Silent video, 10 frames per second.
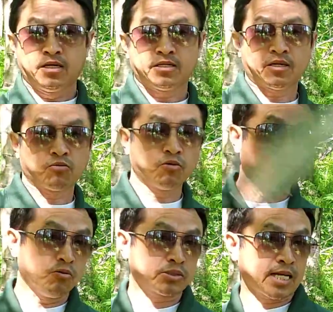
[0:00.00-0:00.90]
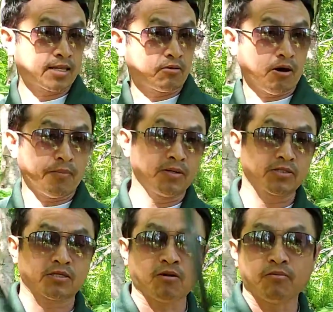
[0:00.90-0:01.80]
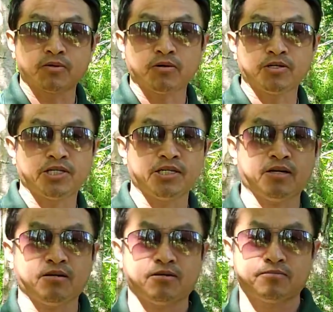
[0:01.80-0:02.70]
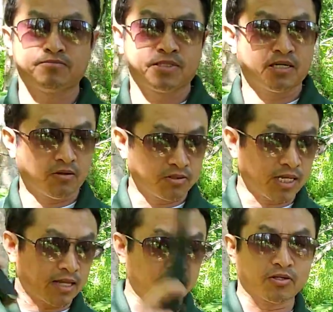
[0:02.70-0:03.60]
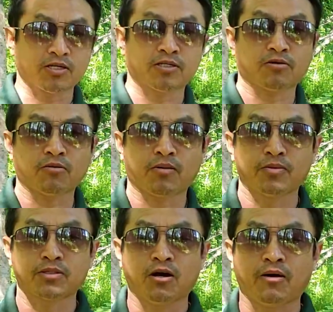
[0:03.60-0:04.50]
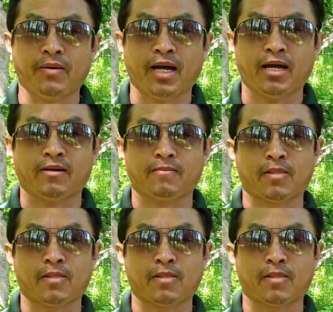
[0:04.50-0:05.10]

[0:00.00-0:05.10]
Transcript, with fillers: chỉ cú cú xa tôi ở bên lúc sáu tông một đôi lỡ xí nè chỉ thầu xa tôi cho sáu tông là một do mà